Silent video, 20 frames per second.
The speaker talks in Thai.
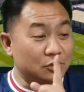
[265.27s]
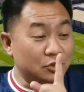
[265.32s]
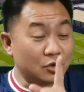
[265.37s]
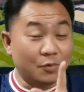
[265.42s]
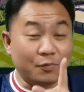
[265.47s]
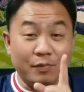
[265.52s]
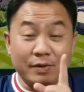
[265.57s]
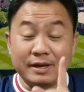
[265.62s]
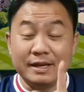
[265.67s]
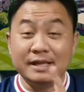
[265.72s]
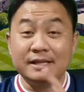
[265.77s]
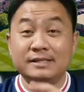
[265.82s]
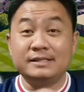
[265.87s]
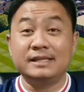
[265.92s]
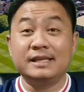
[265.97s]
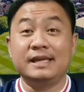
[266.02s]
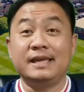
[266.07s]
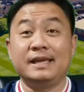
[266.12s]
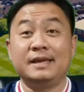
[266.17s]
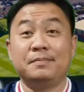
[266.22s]
จบวัน
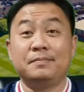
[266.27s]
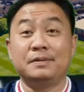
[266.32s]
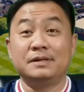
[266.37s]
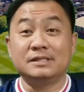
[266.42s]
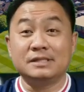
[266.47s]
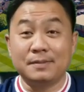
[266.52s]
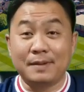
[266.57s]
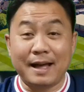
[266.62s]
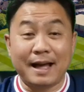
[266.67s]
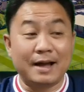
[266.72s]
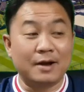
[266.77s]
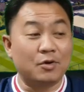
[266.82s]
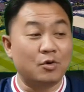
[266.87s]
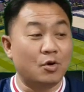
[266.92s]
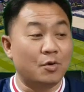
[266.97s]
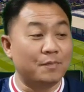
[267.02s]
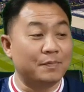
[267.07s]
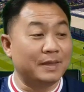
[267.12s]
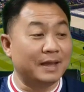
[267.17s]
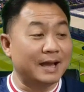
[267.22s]
ที่ 4 พฤษภาค
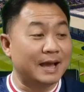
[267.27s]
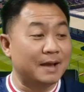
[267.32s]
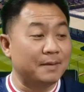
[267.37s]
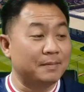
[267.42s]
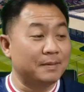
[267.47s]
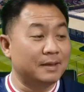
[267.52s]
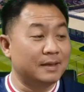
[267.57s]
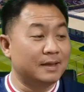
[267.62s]
มนะครับ